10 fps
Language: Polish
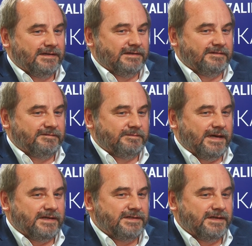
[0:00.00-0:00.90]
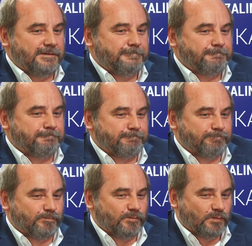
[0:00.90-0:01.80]
y, w bardziej mm,
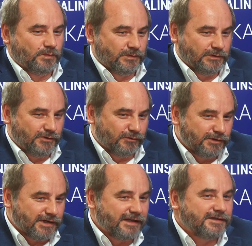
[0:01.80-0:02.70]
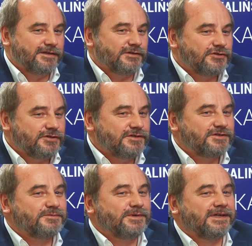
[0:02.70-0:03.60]
konkretnych,
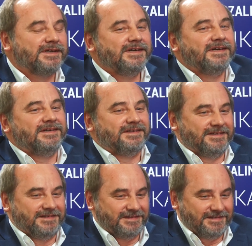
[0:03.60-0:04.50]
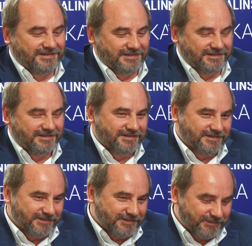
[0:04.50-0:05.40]
ścisłych
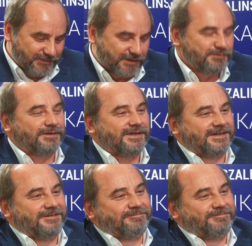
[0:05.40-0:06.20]
yy, przedmiotach.